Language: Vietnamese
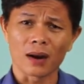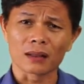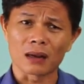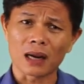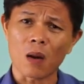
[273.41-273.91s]
đi
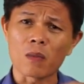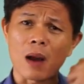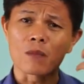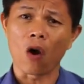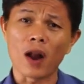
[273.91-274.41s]
từ 0
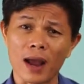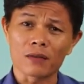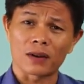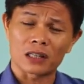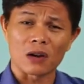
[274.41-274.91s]
đồng đổ
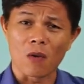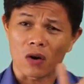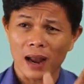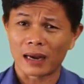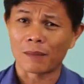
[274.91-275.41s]
lên và sau
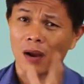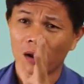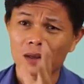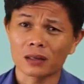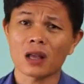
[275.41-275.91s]
1-2 năm
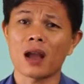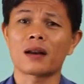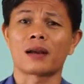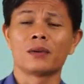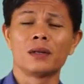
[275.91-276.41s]
họ như
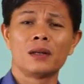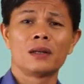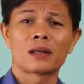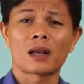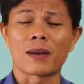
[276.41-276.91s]
thế nào.
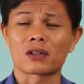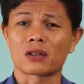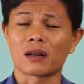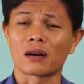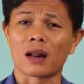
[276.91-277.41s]
Các bạn sẽ
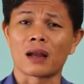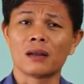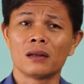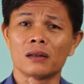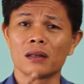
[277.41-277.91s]
thấy rằng là
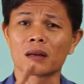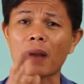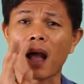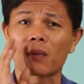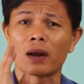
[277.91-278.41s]
những cái
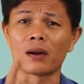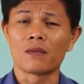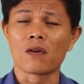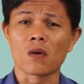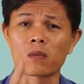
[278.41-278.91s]
bài học này nó
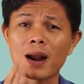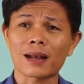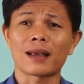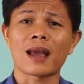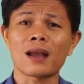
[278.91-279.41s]
vô cùng
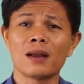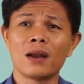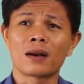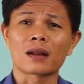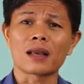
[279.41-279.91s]
đắt
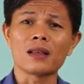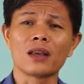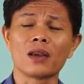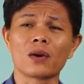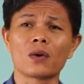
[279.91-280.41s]
giá
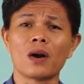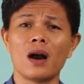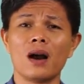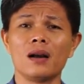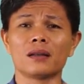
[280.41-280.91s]
nhiều
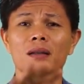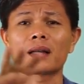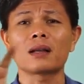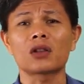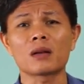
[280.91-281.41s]
hơn những cái
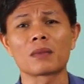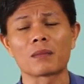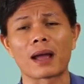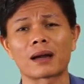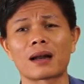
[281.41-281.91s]
kiến thức mà
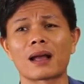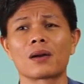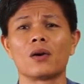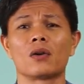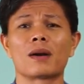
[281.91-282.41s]
bạn đang
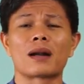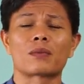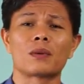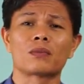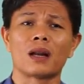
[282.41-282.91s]
ngồi bạn đọc
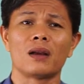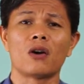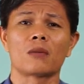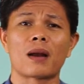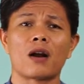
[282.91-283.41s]
trong tài liệu
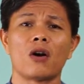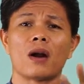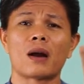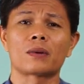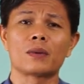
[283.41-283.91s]
hoặc bạn ngồi
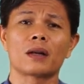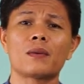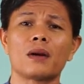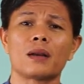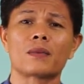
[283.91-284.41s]
học trong những lớp
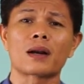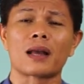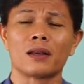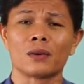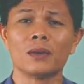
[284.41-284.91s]
khởi nghiệp rất là
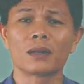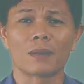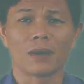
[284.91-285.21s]
nhiều. Cảm